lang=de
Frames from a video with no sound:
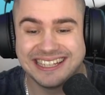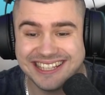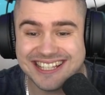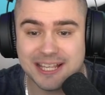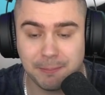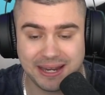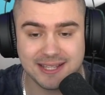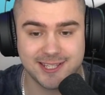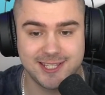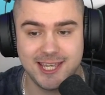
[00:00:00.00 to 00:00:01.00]
Diese
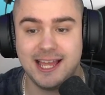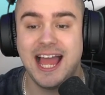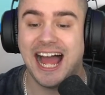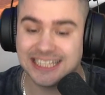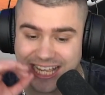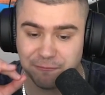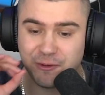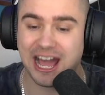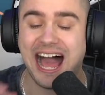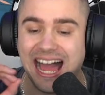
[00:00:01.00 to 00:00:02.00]
Presse hier hat
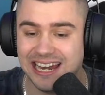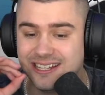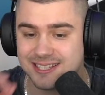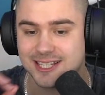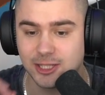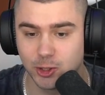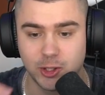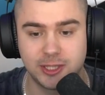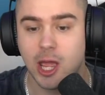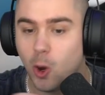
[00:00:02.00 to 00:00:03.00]
einfach alles zerdrückt